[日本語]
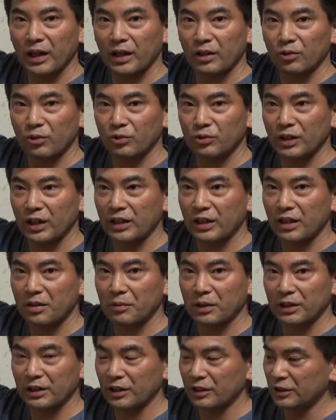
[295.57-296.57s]
どのぐらいになり
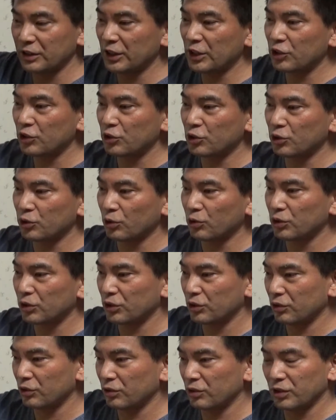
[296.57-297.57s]
ますか
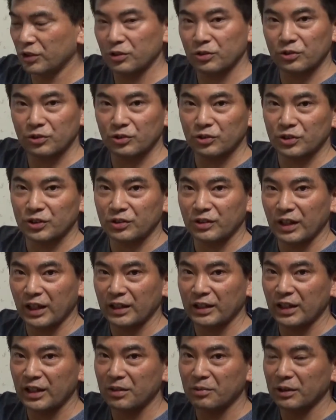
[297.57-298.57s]
?24。っていう数字ぐらい
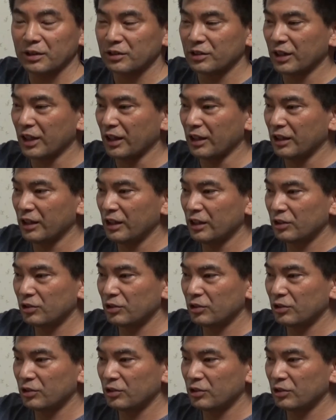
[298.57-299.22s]
になりますね。